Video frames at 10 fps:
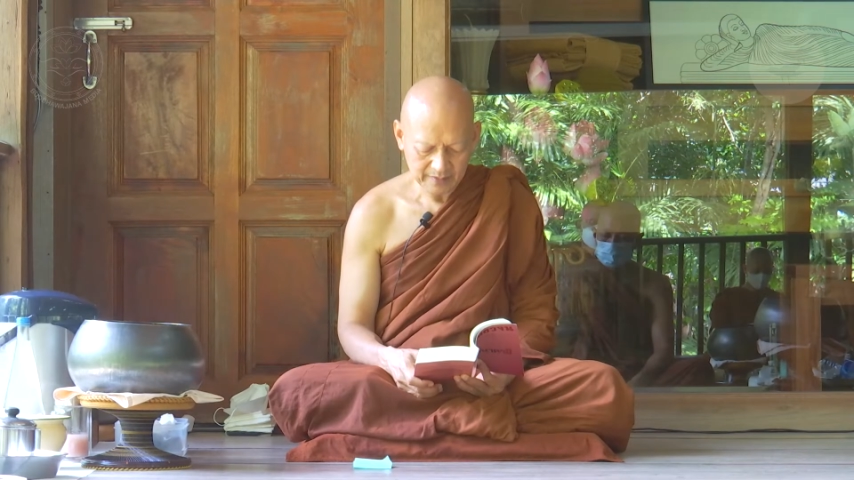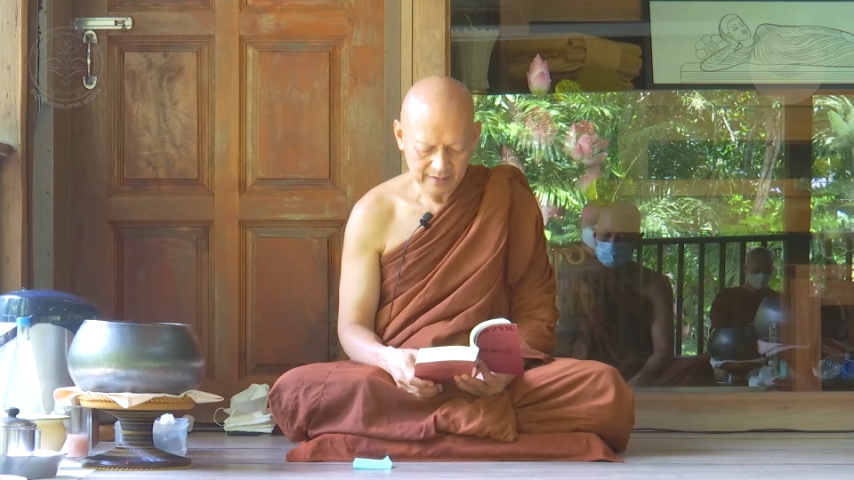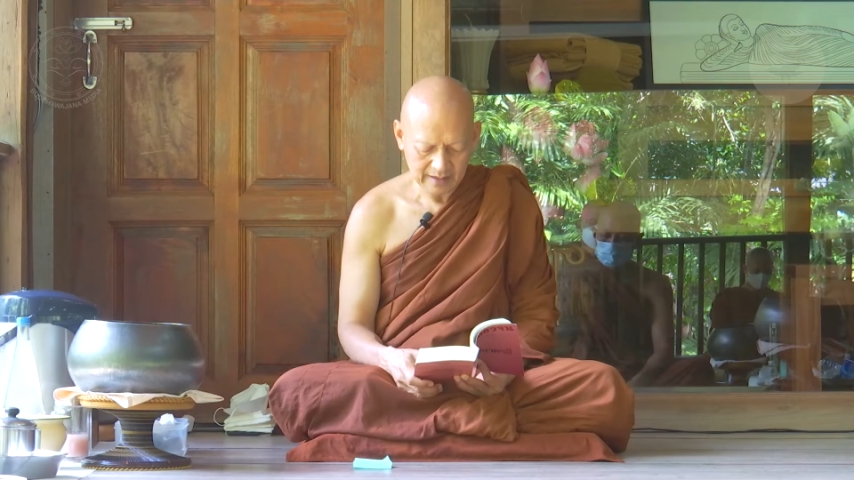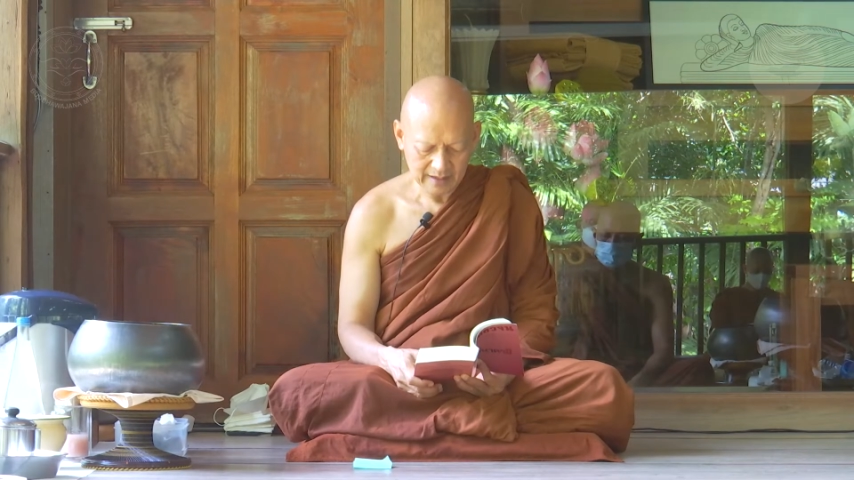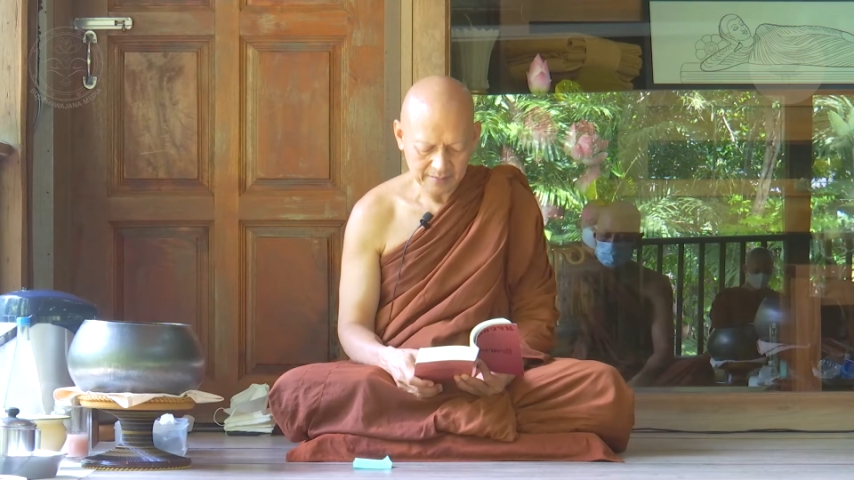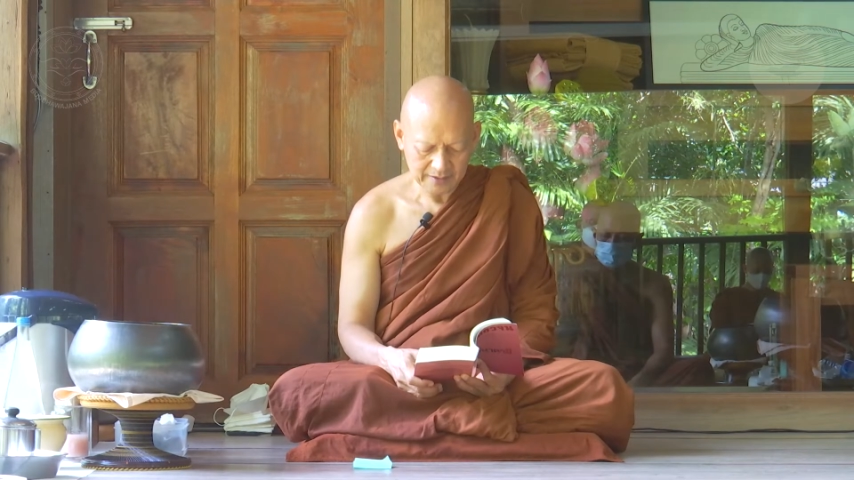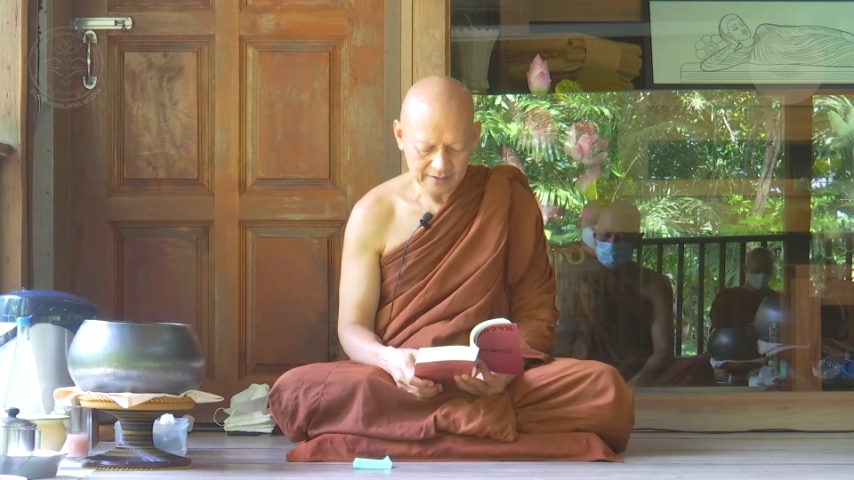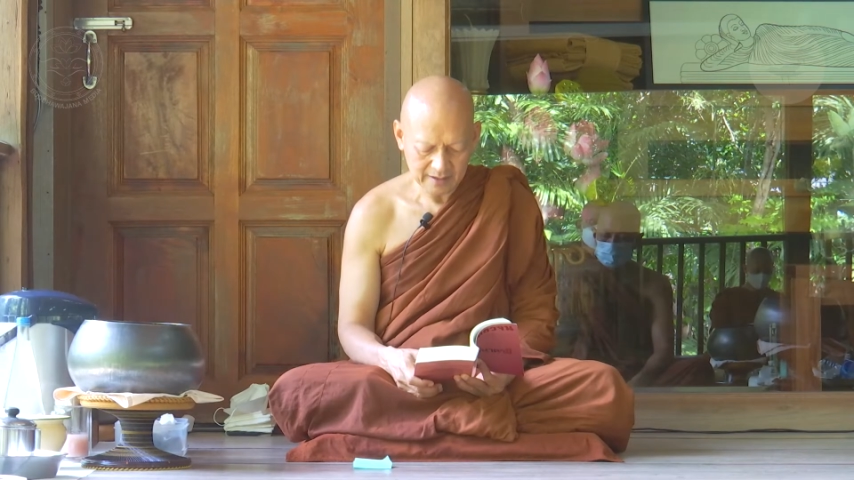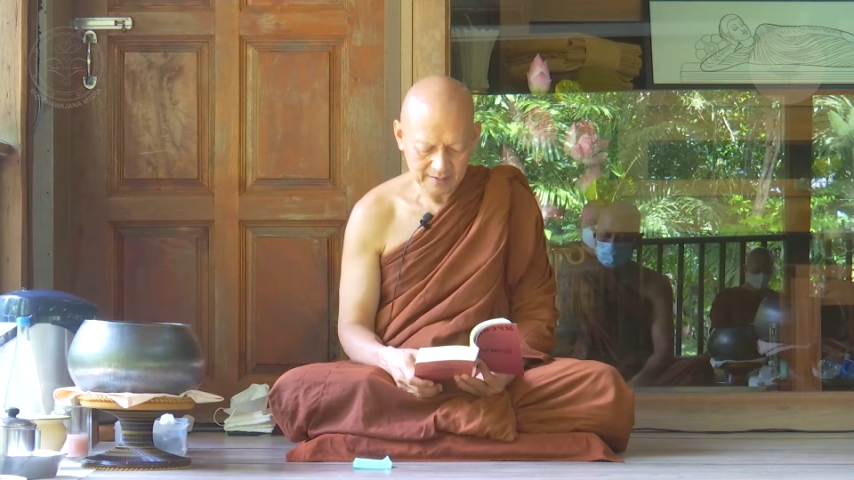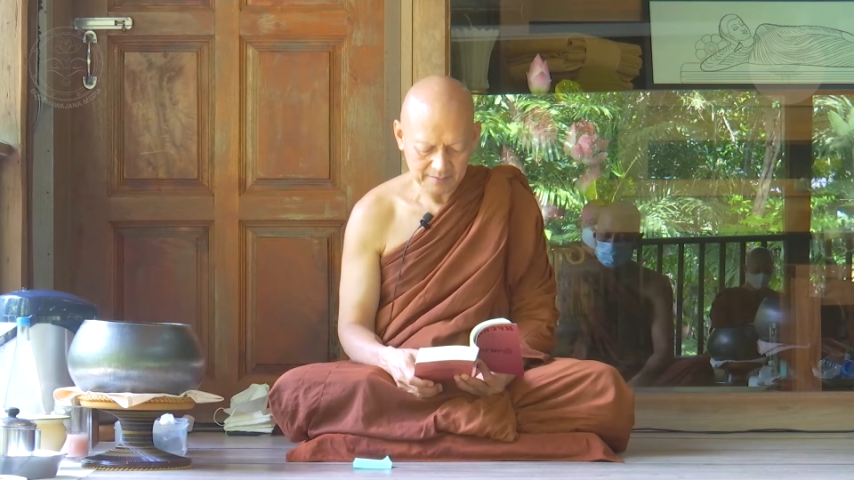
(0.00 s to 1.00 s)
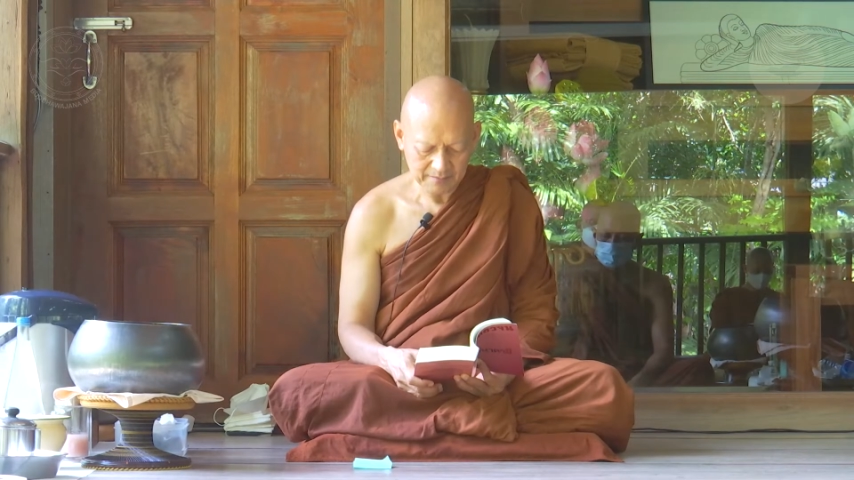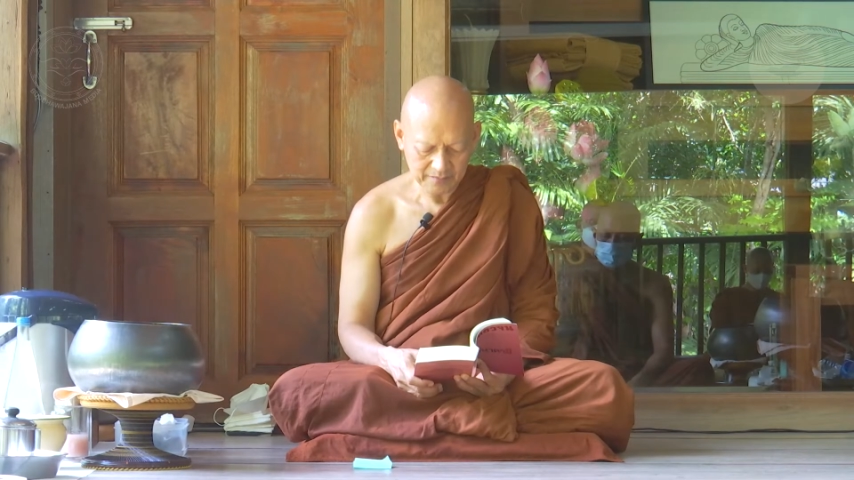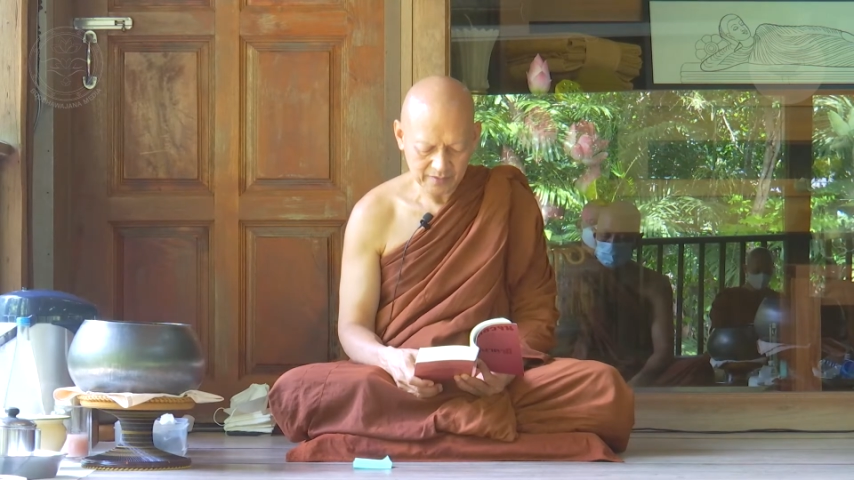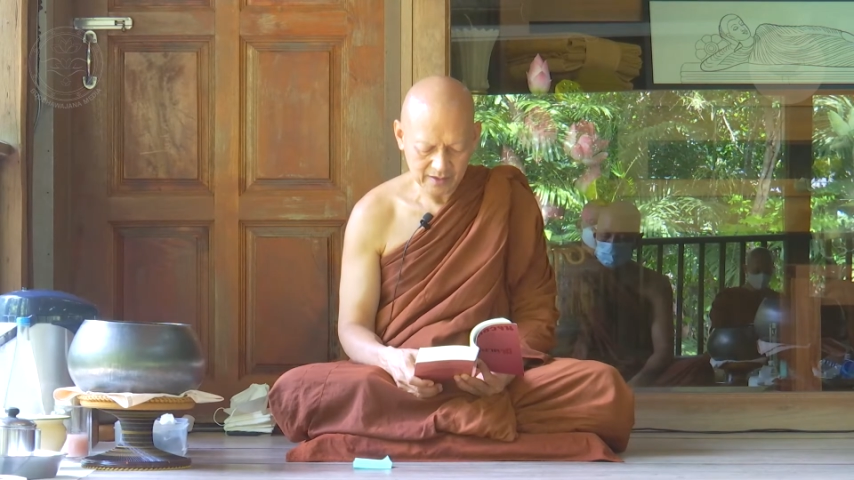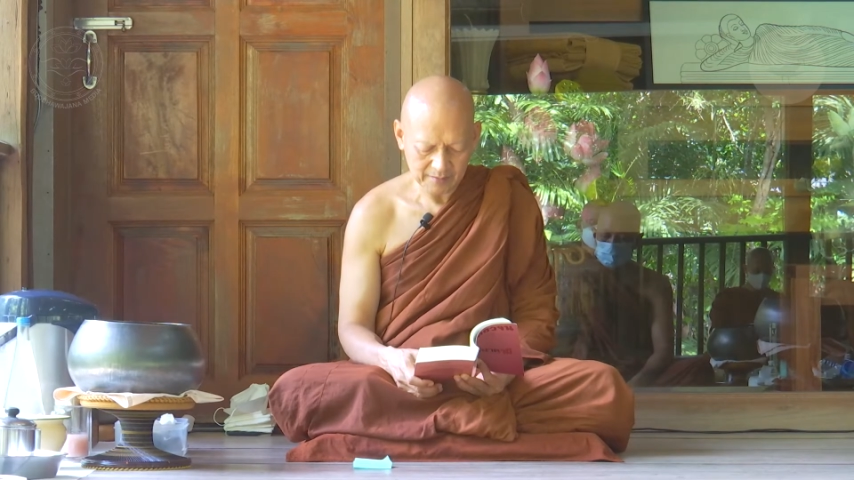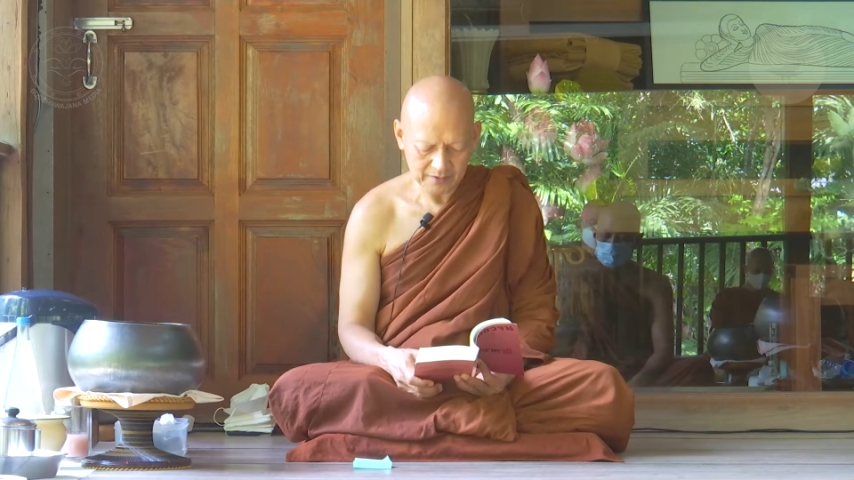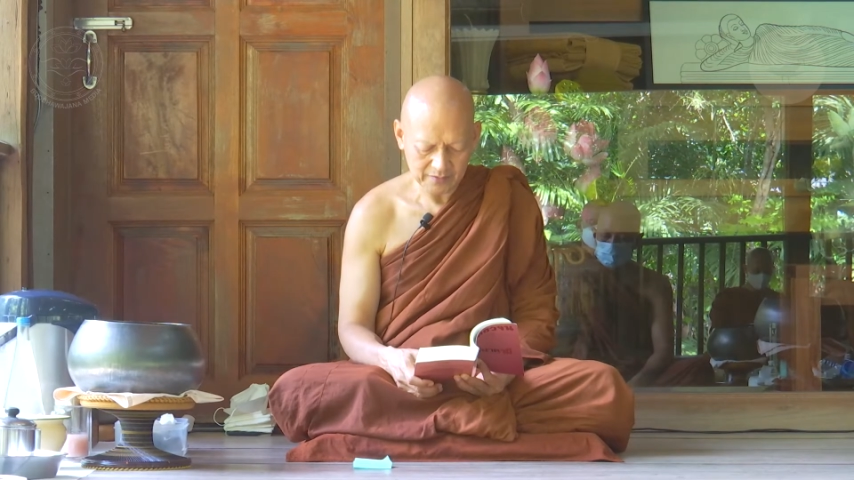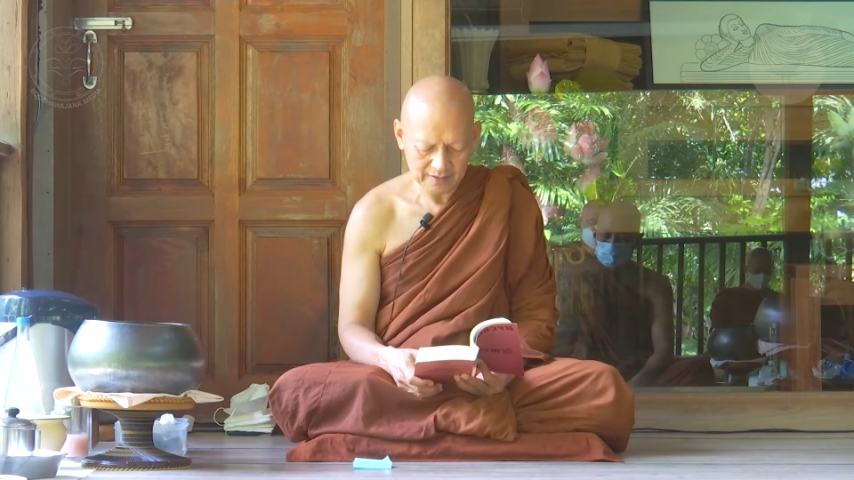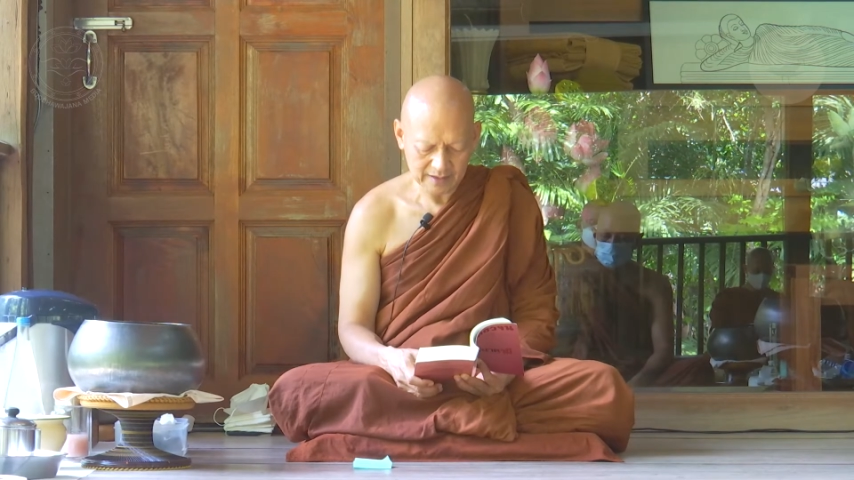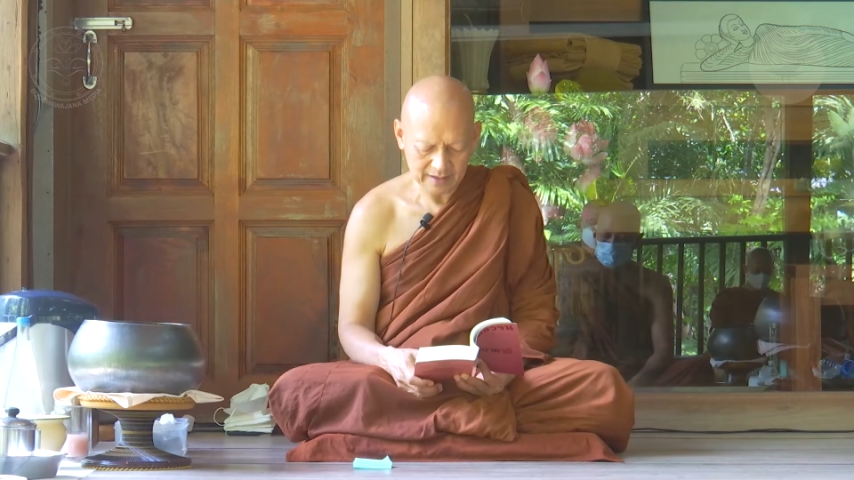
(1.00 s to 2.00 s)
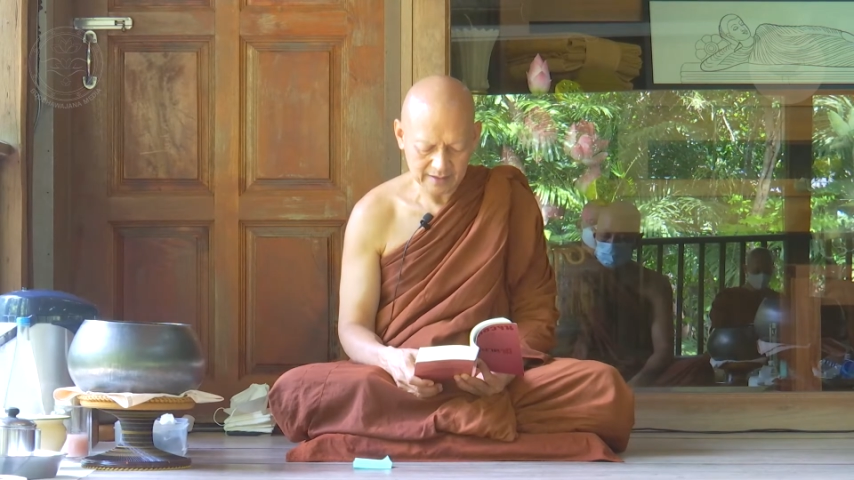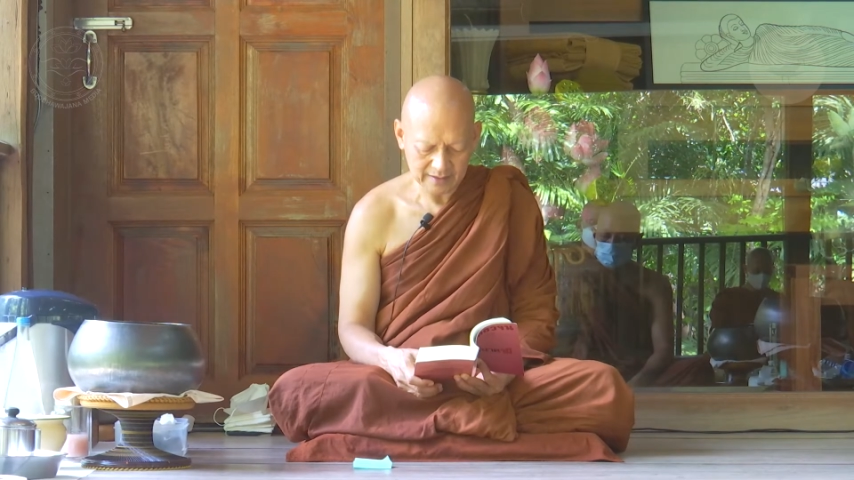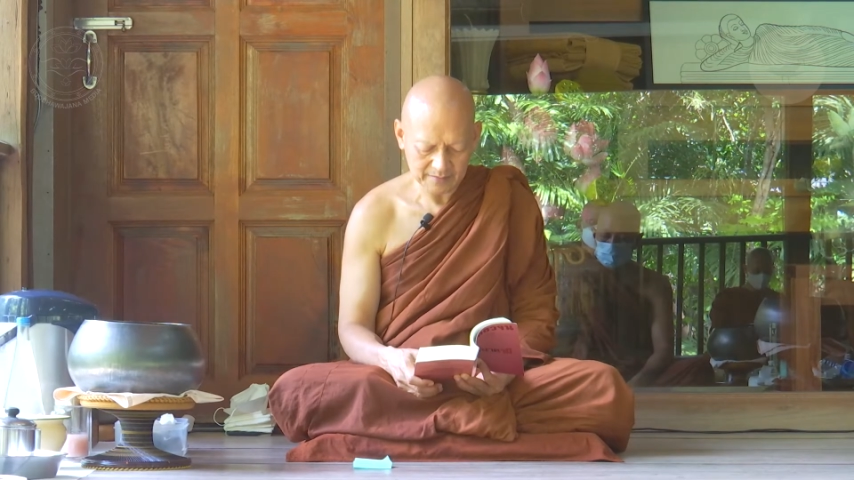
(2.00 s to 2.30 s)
ในอภิธรรมอภิวินัย